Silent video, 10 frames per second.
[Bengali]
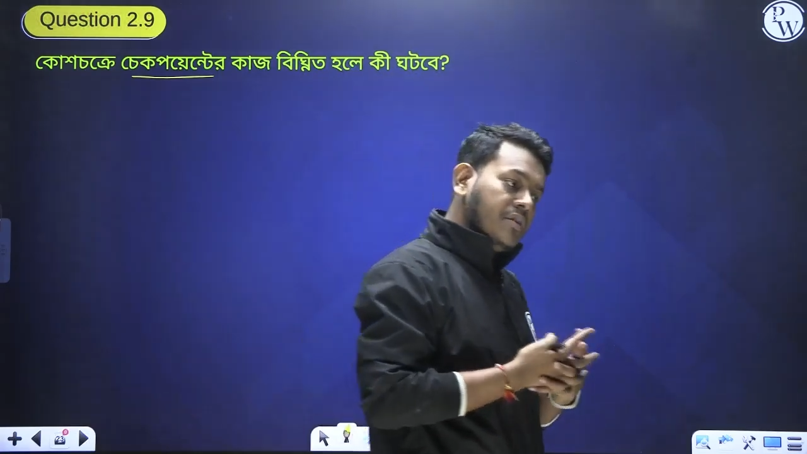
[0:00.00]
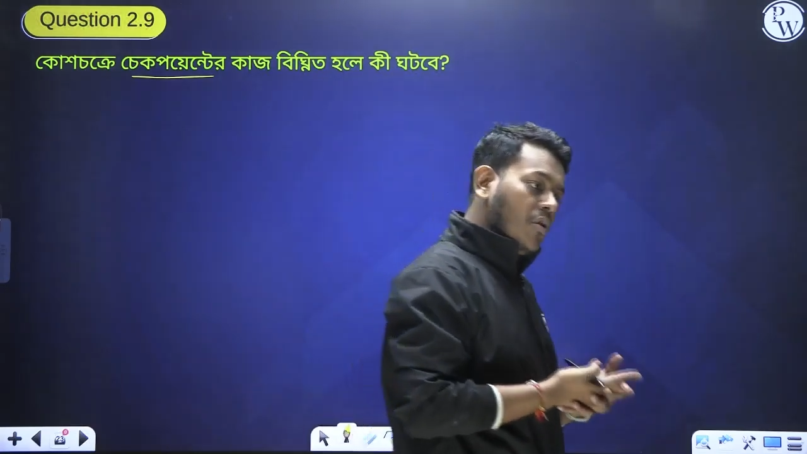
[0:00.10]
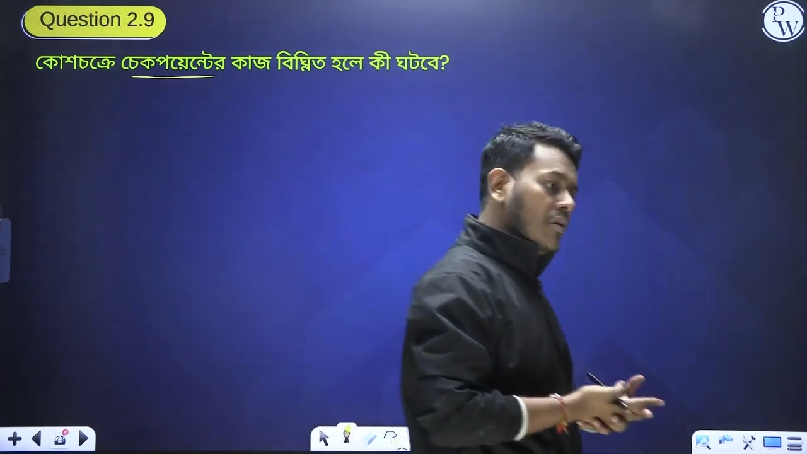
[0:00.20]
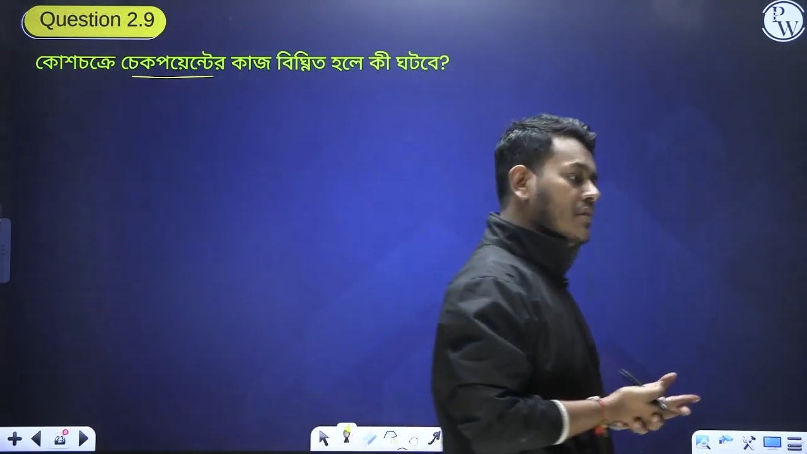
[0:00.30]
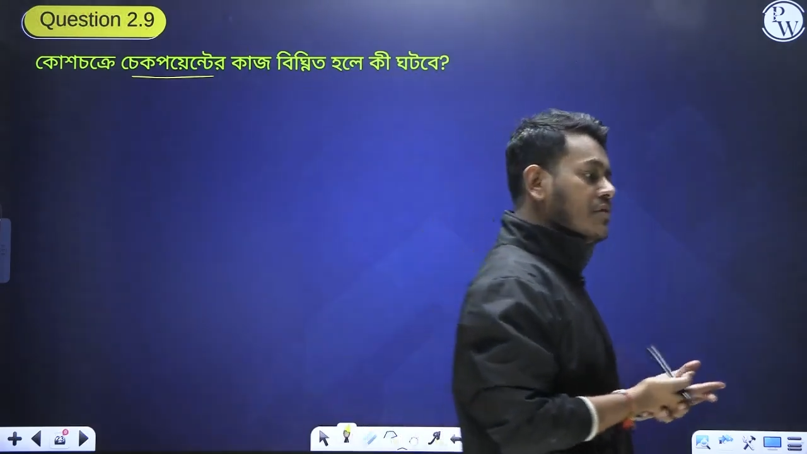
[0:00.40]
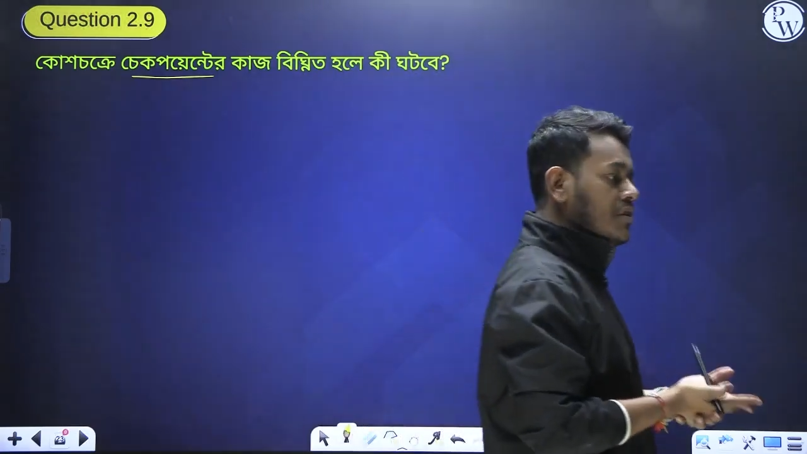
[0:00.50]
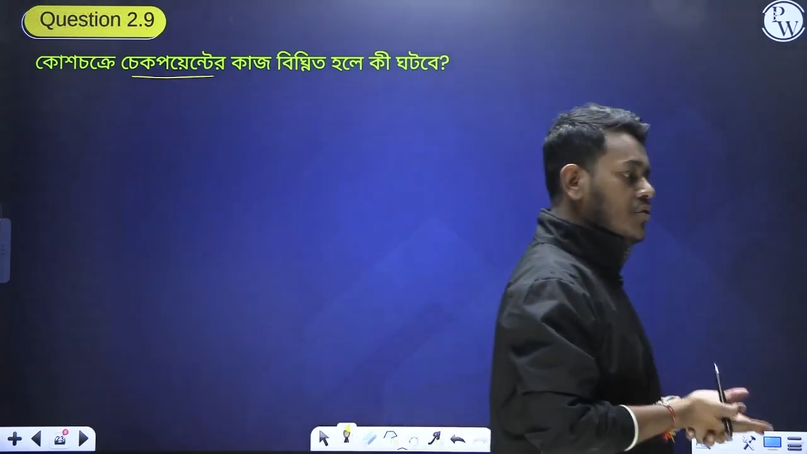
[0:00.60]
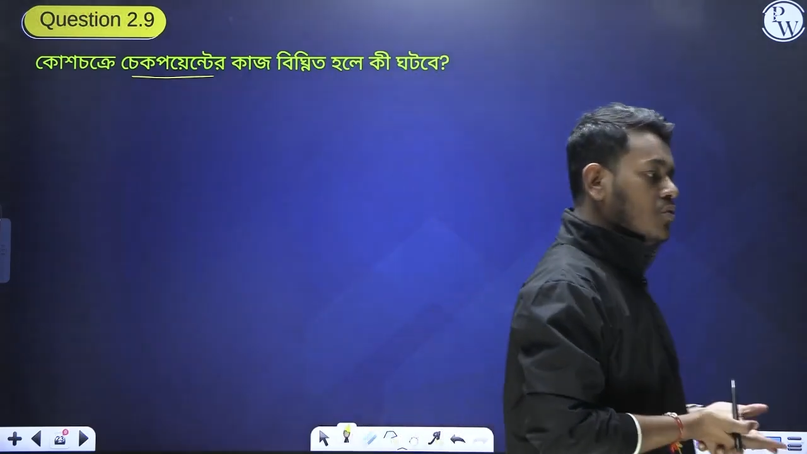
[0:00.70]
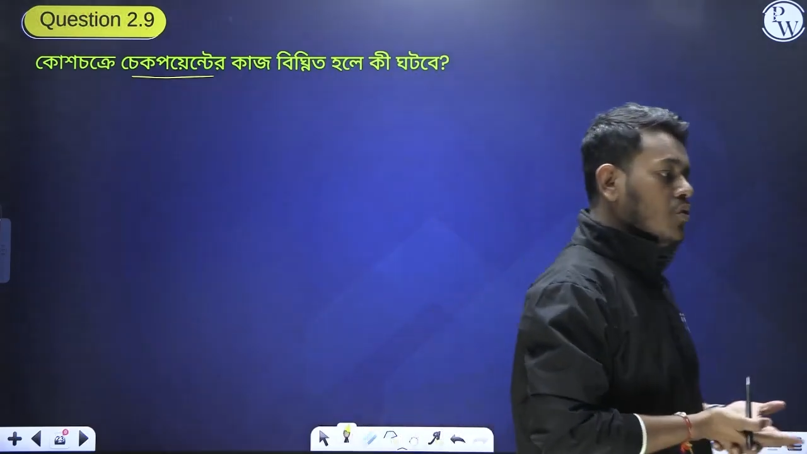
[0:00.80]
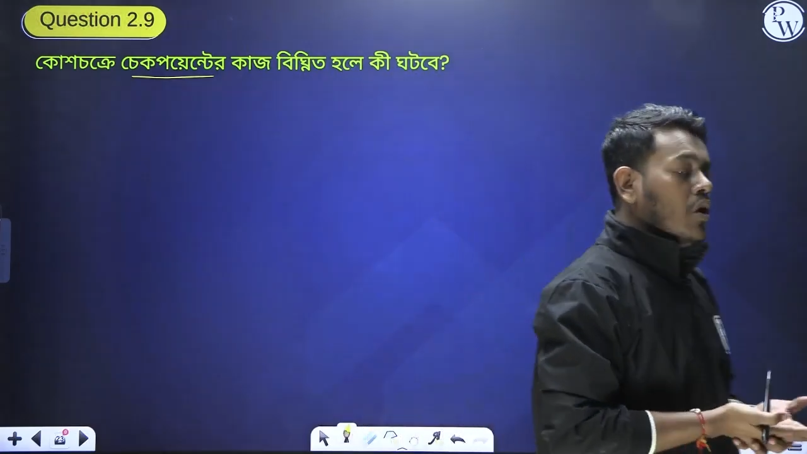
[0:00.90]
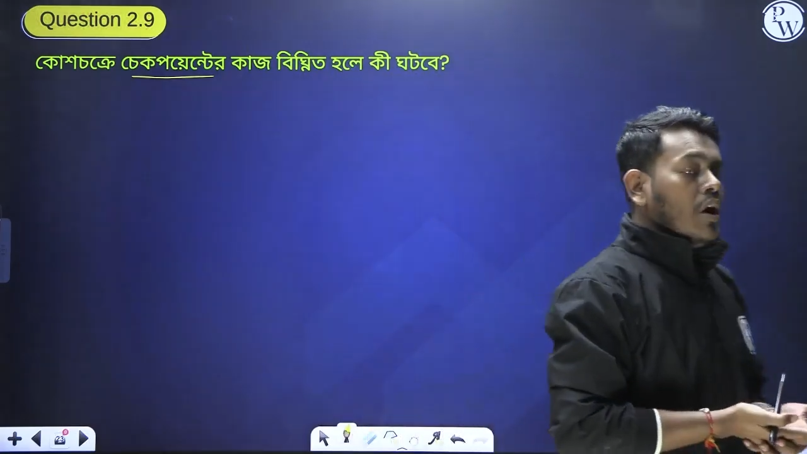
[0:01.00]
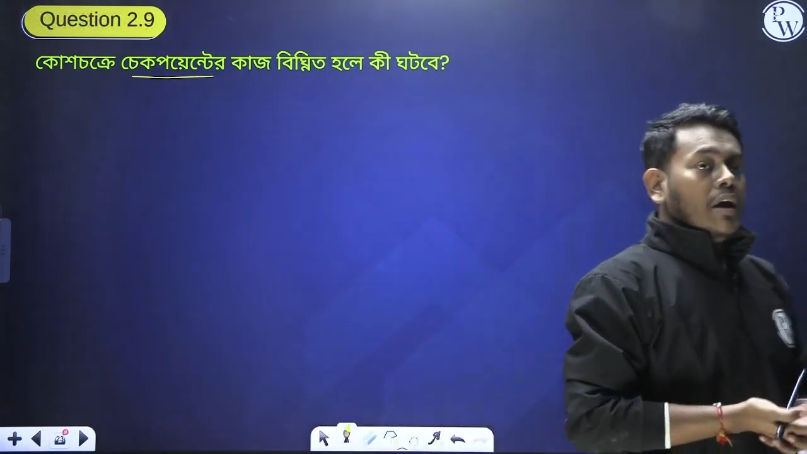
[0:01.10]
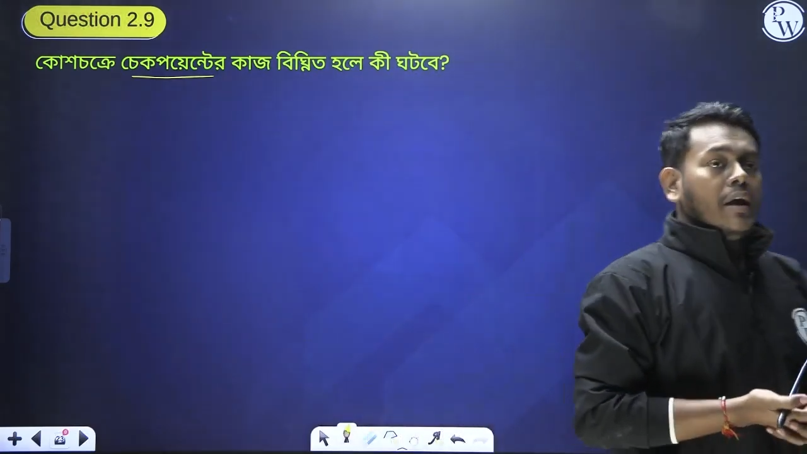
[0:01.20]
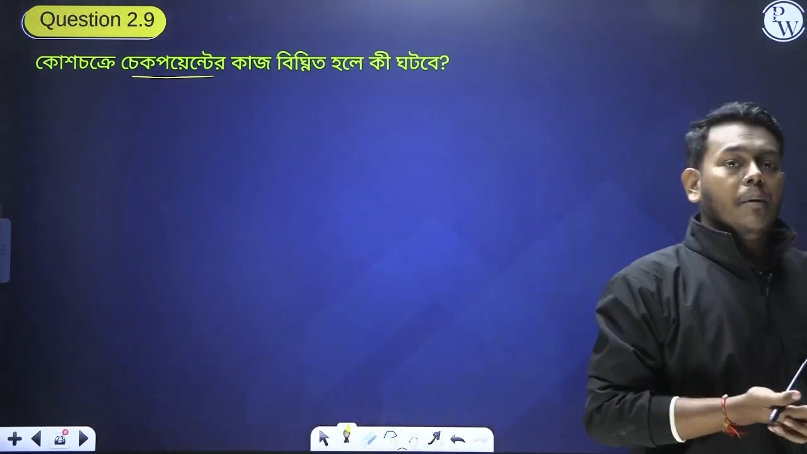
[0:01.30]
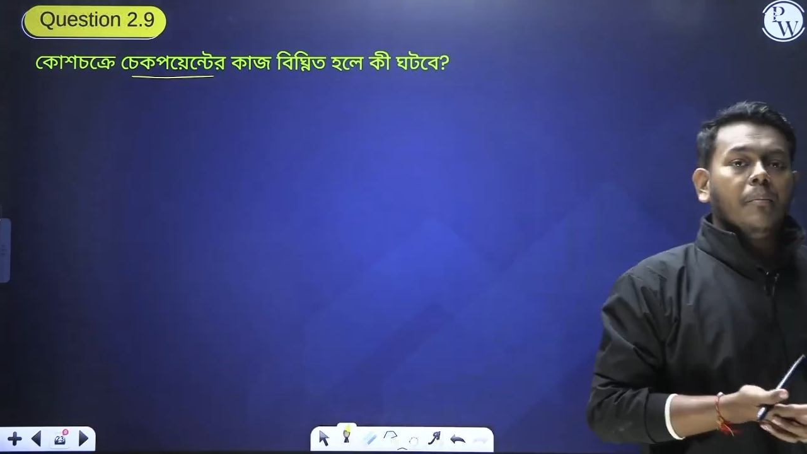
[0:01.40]
ওয়ান এস জি টু
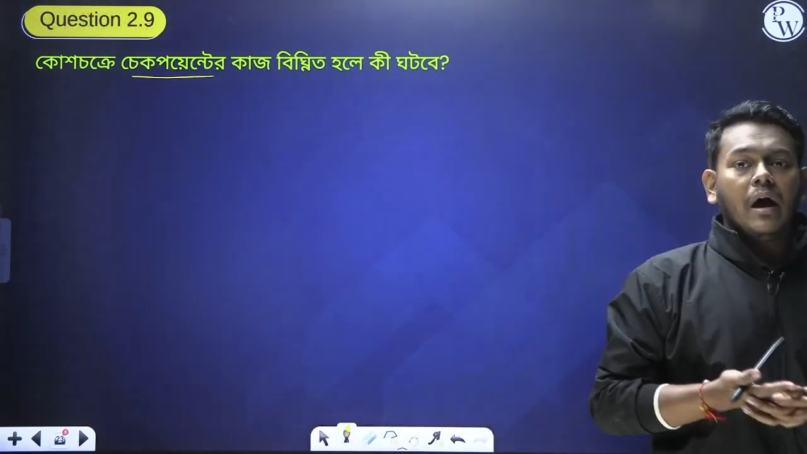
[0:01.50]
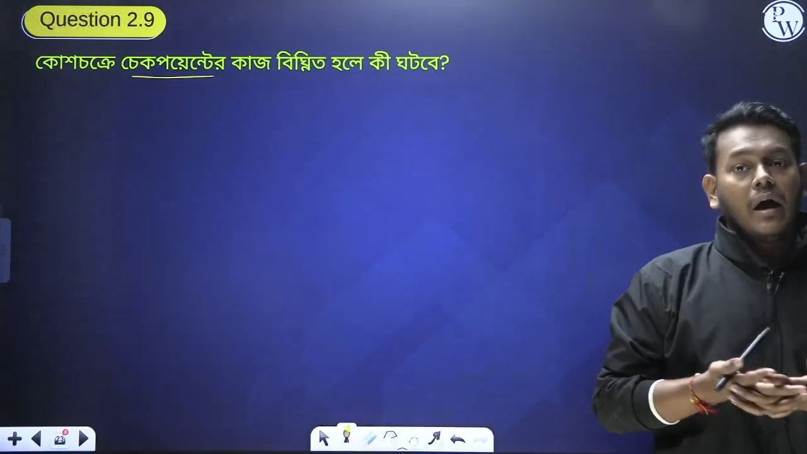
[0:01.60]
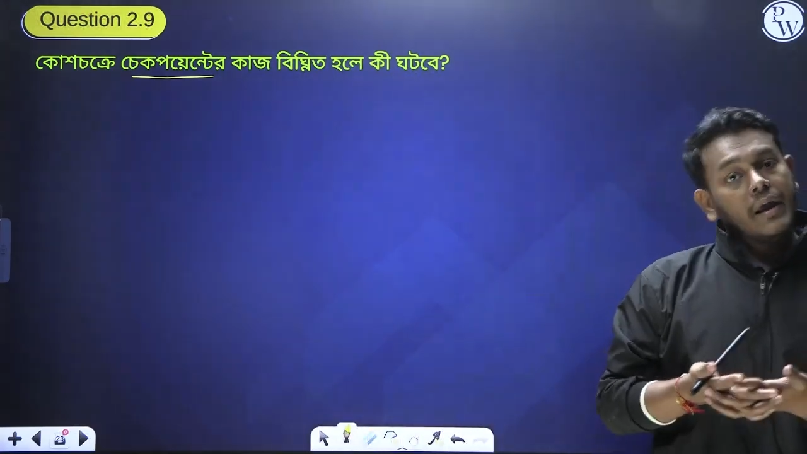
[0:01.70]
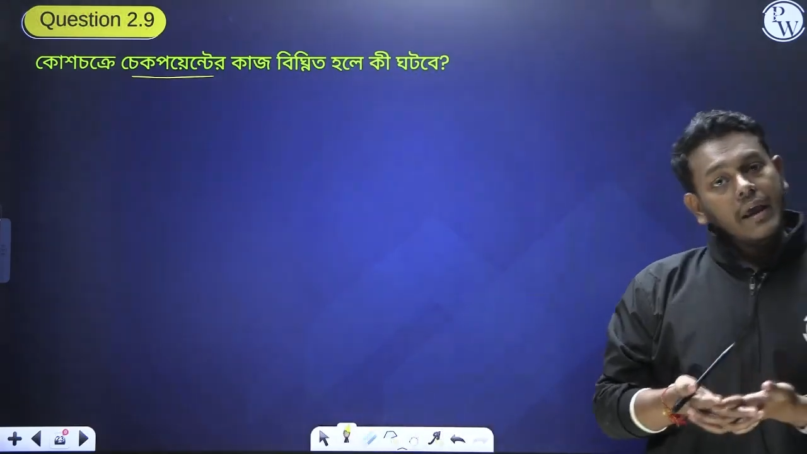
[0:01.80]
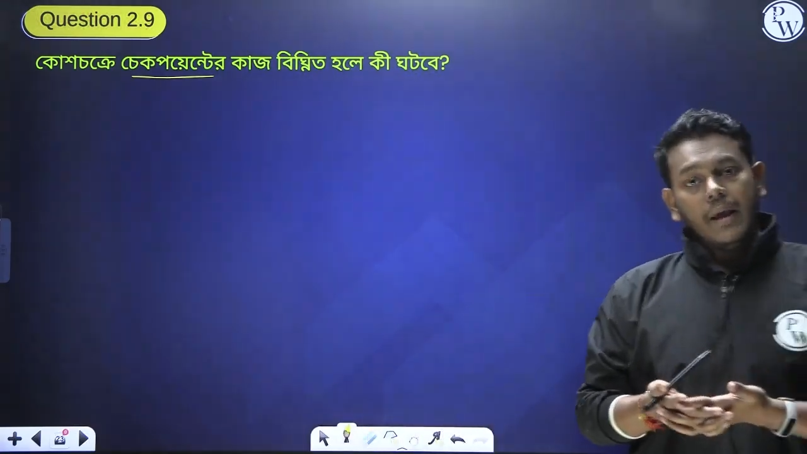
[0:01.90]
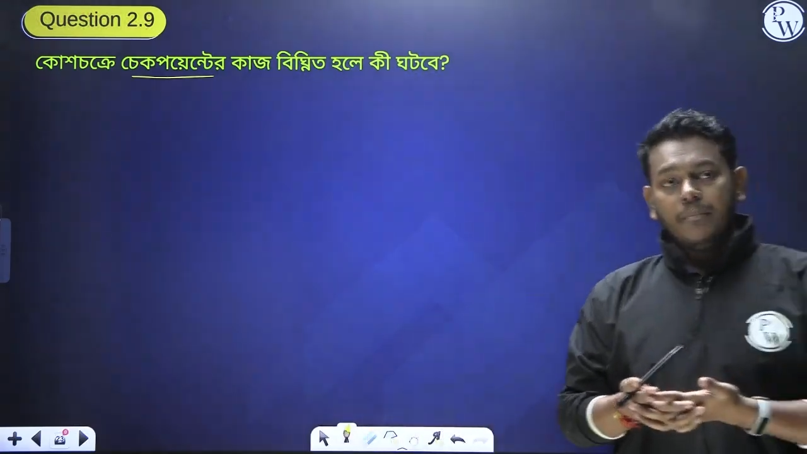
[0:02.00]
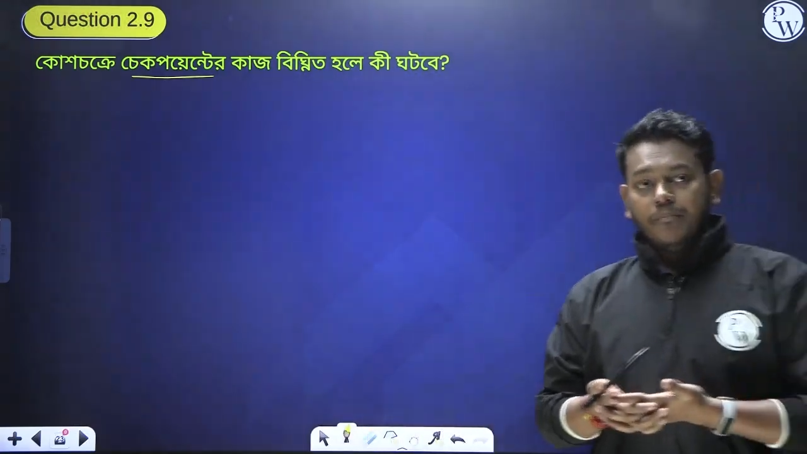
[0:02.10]
এম আর এম